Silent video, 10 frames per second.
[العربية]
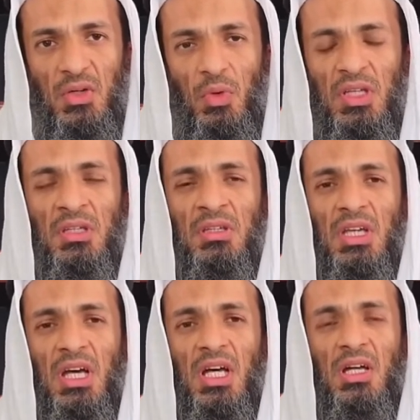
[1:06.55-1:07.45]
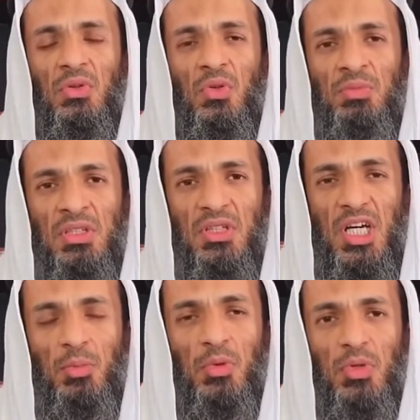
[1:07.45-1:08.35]
وإن كانوا من
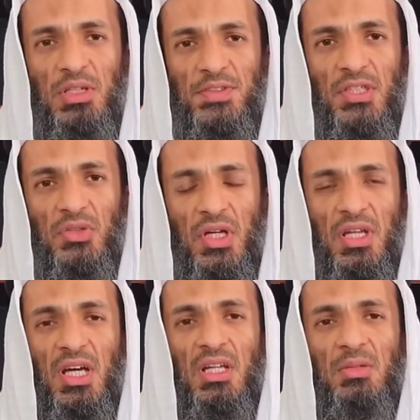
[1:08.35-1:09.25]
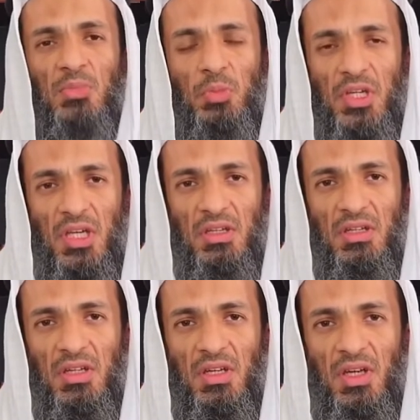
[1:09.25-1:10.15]
قبل لفي ضلال مبين
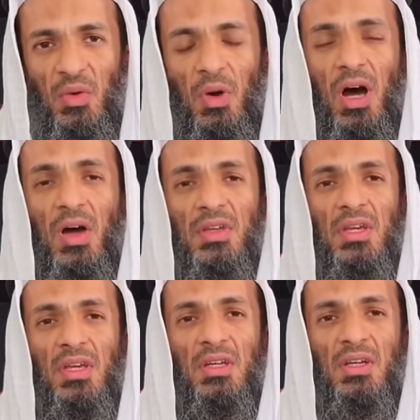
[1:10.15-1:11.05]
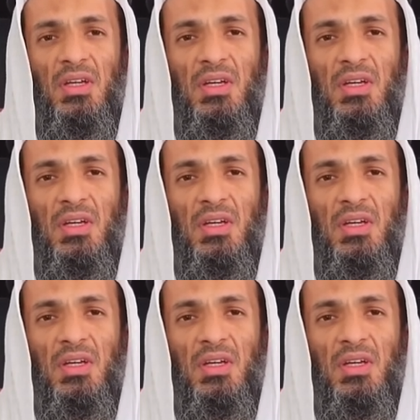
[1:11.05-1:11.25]
وهذه